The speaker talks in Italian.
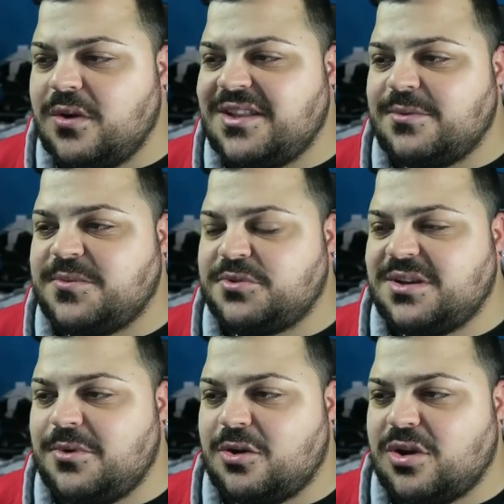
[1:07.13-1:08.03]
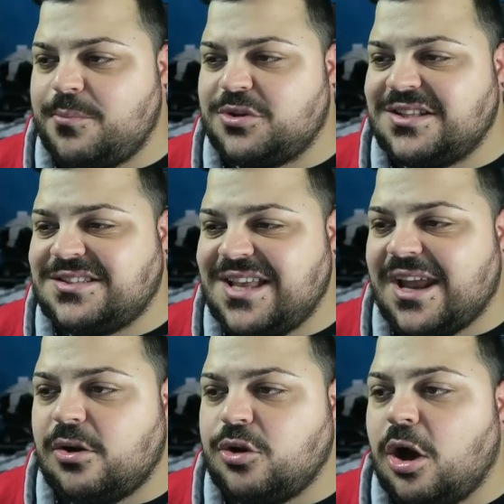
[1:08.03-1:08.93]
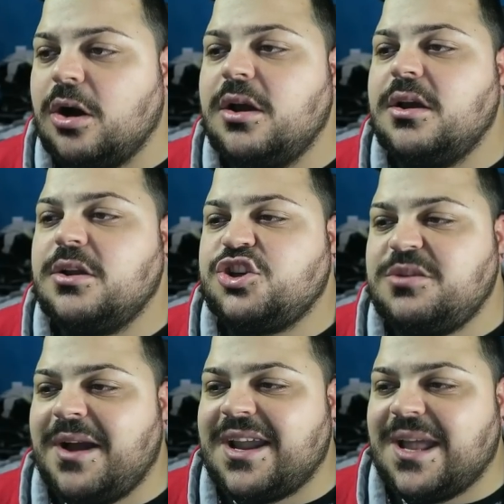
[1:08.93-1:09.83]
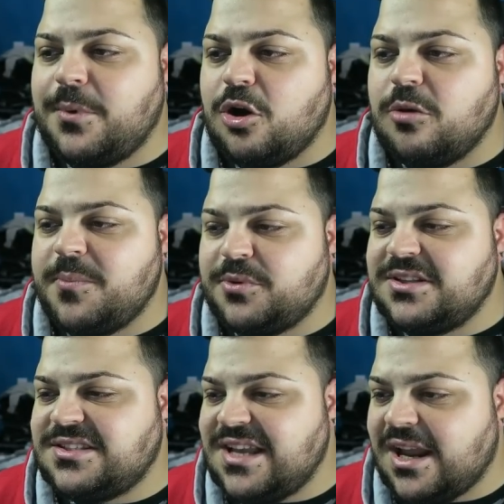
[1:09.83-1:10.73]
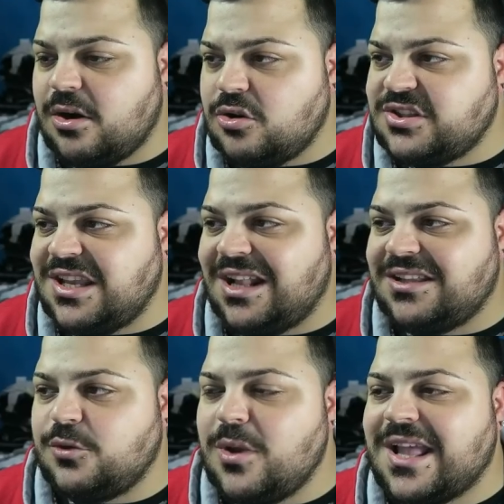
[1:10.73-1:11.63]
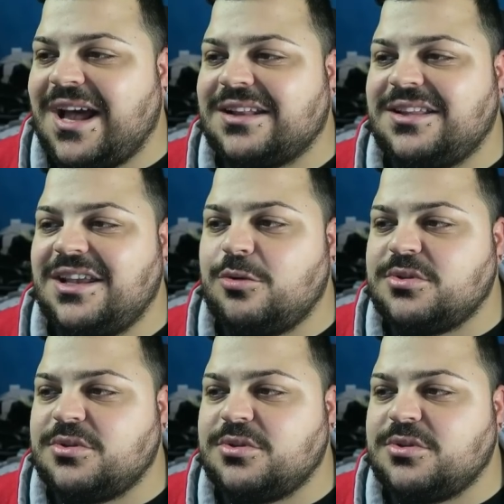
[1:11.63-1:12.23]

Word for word: Vediamo se possiamo ancora potenziarlo. No, ci manca poco per potenziarlo. Sì, altre due carte.